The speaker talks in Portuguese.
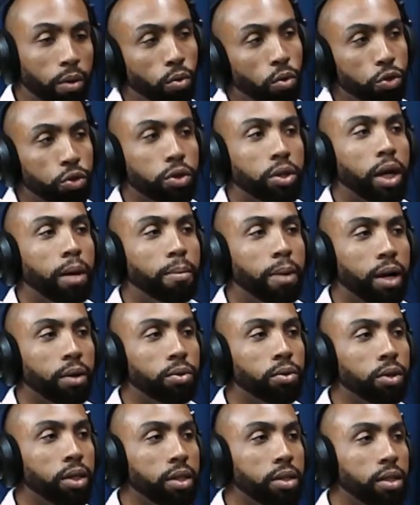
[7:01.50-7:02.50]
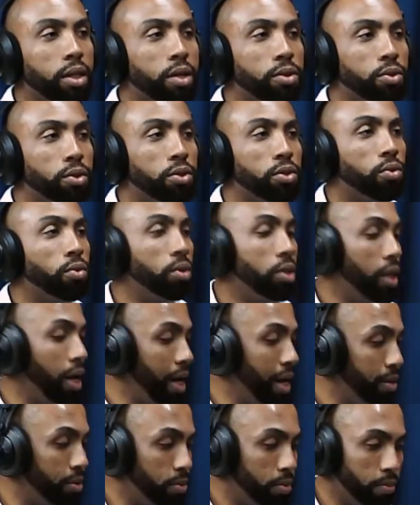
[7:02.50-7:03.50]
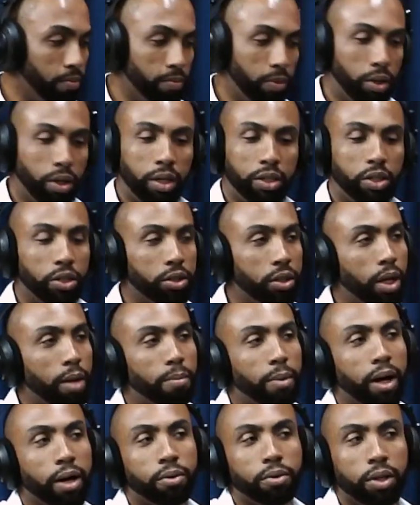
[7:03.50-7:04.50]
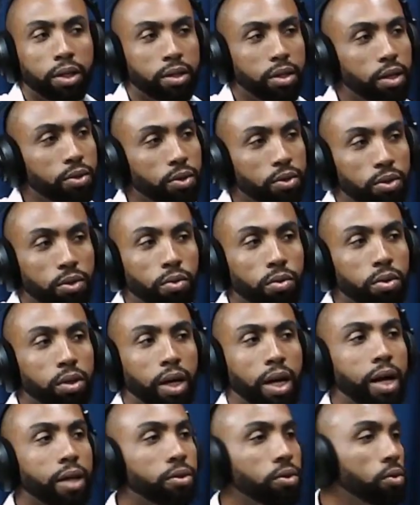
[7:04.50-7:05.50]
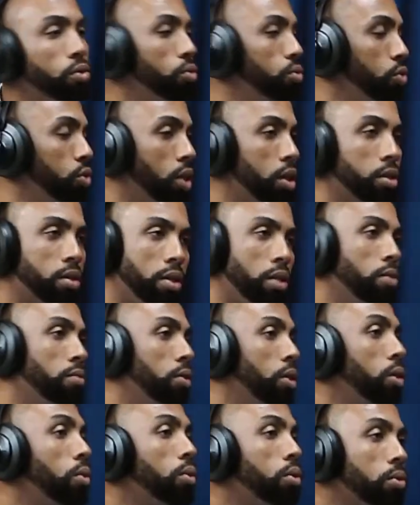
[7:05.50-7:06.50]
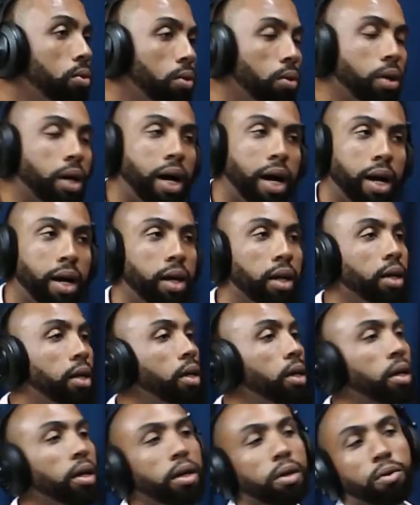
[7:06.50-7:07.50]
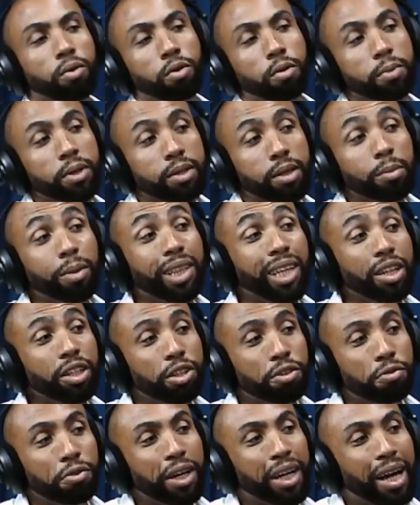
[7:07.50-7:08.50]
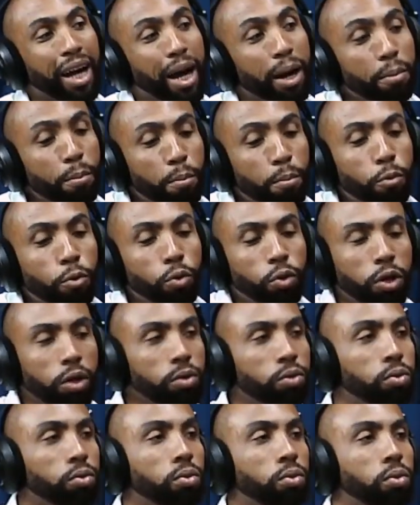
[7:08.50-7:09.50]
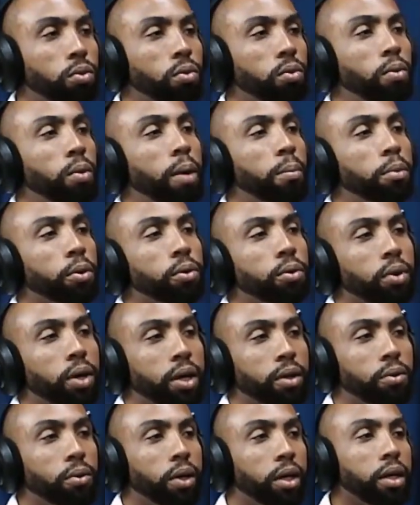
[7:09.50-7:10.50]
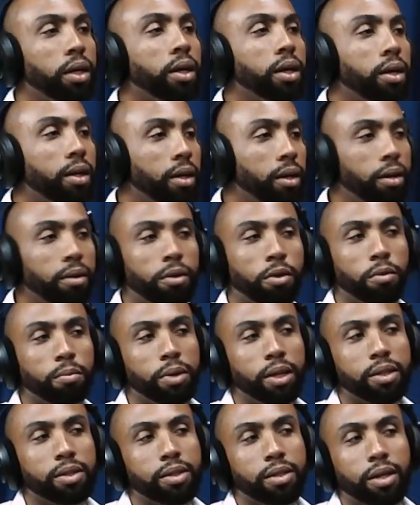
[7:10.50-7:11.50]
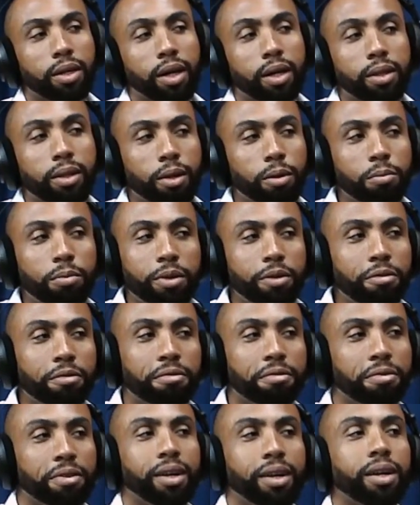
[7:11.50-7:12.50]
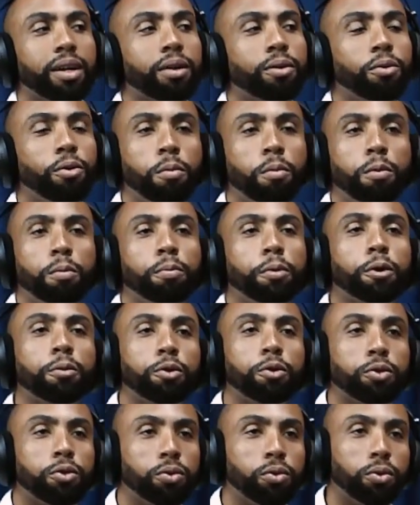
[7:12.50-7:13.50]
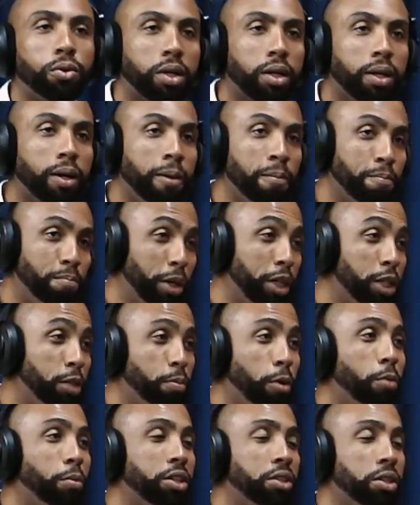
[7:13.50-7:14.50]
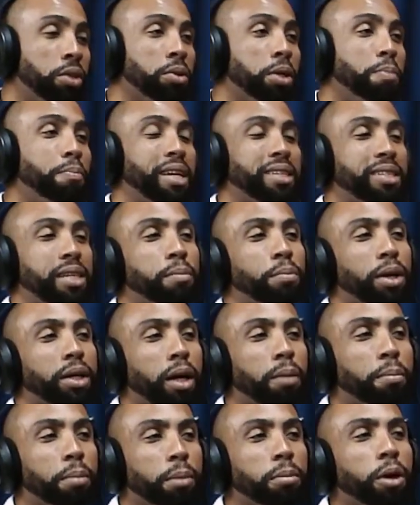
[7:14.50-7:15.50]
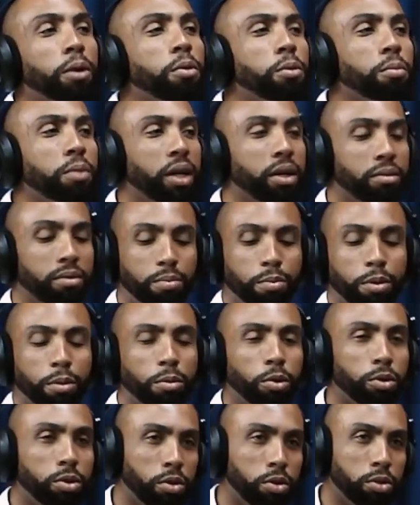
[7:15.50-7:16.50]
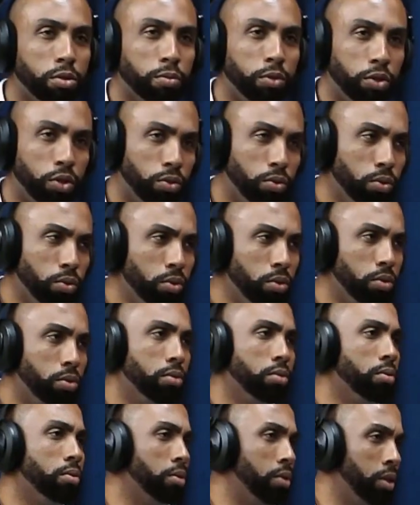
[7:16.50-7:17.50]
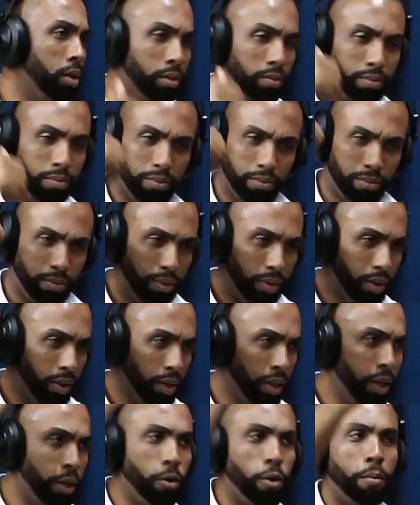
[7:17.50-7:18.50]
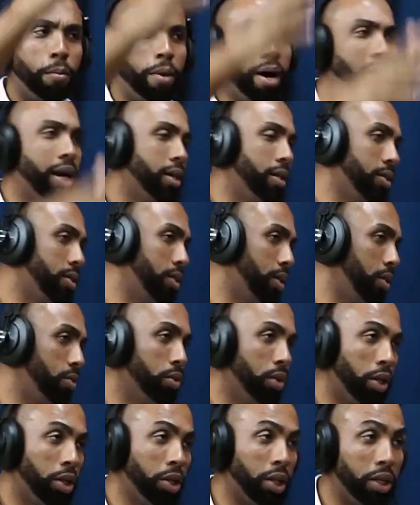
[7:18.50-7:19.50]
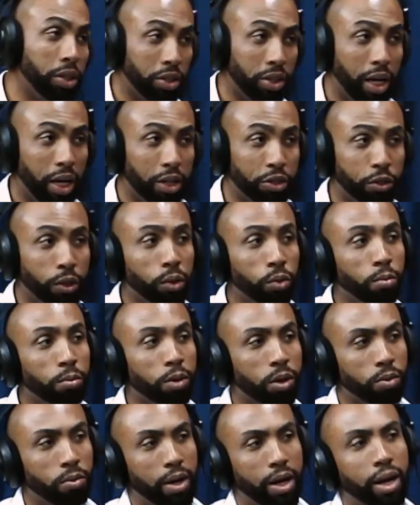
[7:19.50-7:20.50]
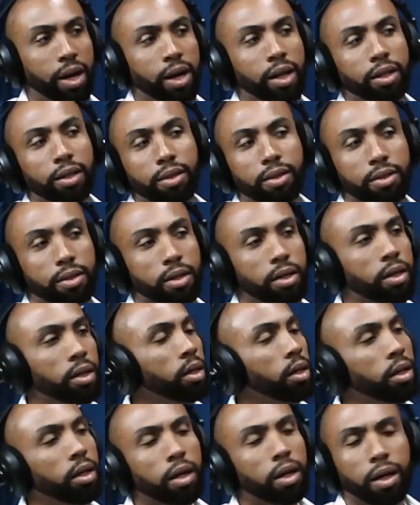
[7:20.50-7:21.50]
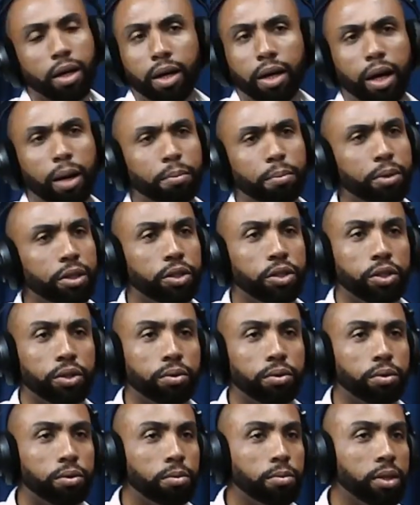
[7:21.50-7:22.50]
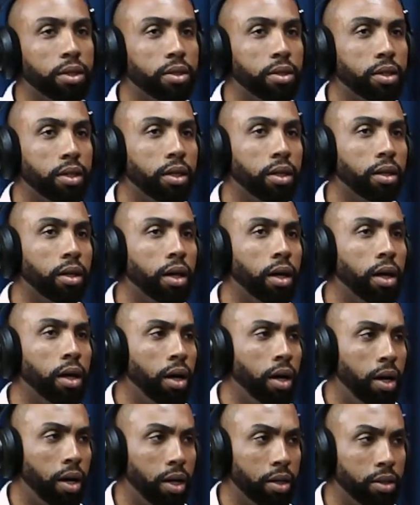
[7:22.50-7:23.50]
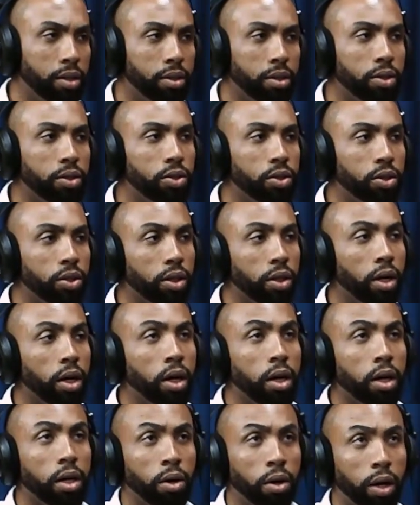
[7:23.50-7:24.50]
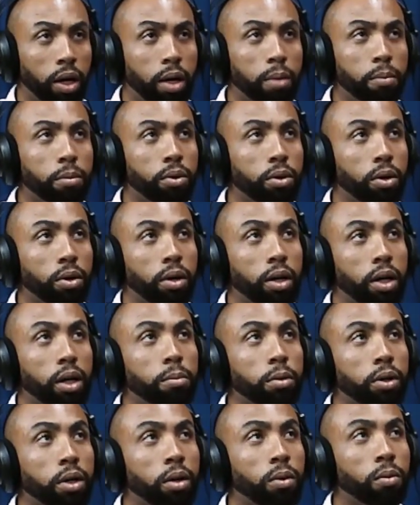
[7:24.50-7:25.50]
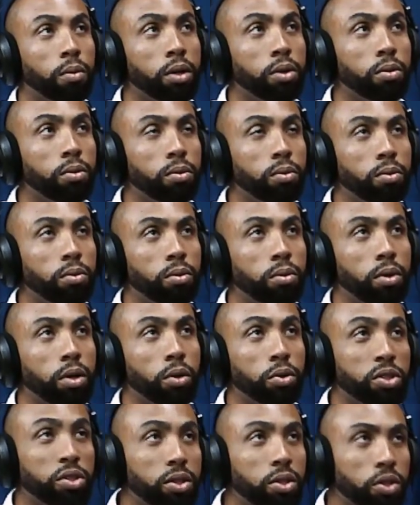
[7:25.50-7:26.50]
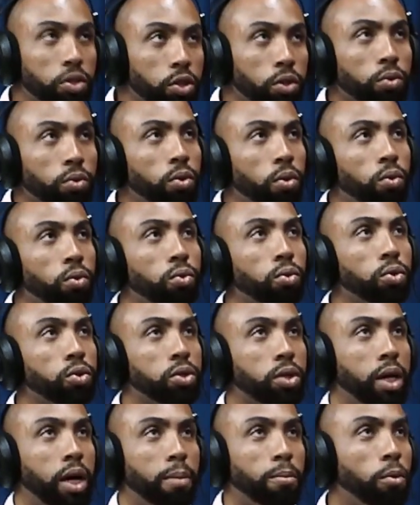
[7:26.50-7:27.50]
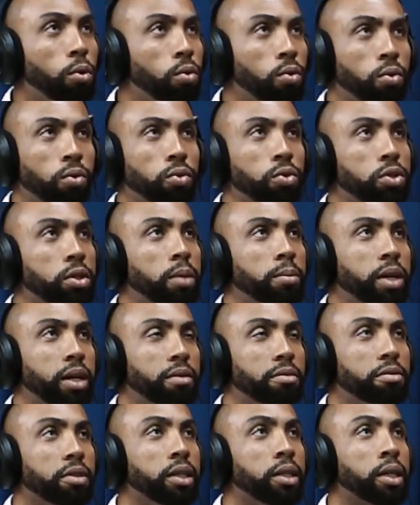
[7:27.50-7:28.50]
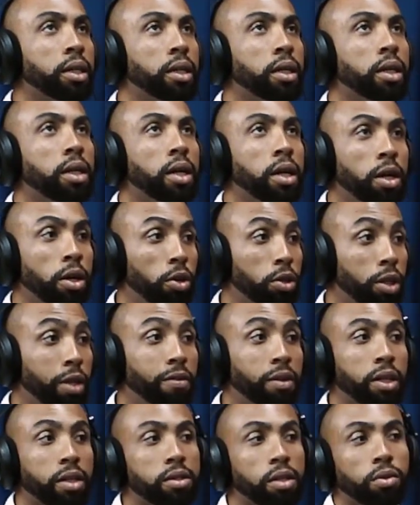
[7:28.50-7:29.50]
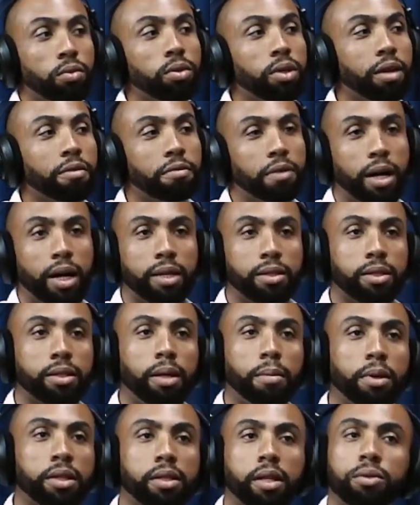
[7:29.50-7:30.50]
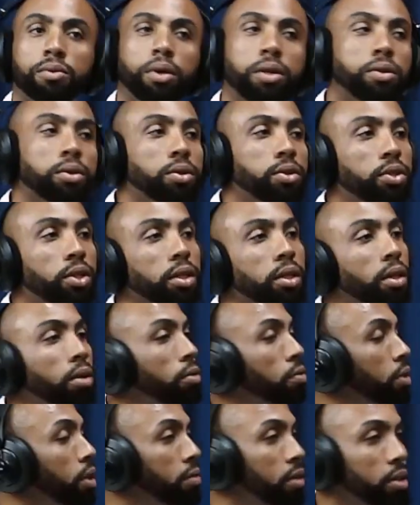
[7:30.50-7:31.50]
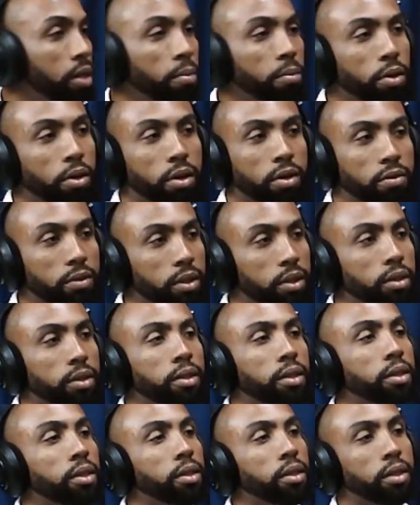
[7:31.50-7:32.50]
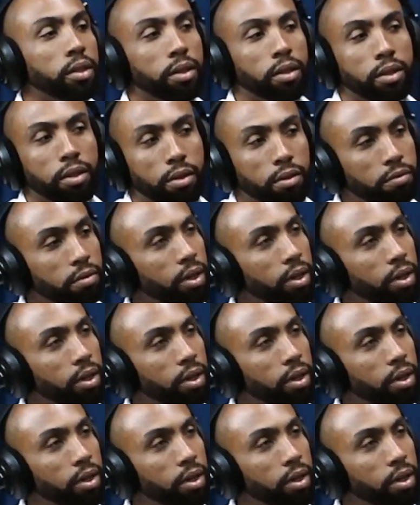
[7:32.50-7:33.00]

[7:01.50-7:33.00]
Hoje eu trabalho com licitações e contrato. E a gente trabalha com licitações e contratos de um jeito que você não vê em outro lugar. Eu comecei a me identificar muito com a procuradoria e comecei a não me ver como promotor, principalmente no que passar por aquele primeiro momento. Promotor substituto, em comarcas que não tem identidade nenhuma com elas. Uhum. Aí rapidinho eu comecei a desistir. Eu lembro, eu lembro que quando eu desisti do concurso, acabou o concurso na minha vida, eu estava na segunda fase da magistratura do Rio de Janeiro, não fui nem fazer a prova. Eu Nossa.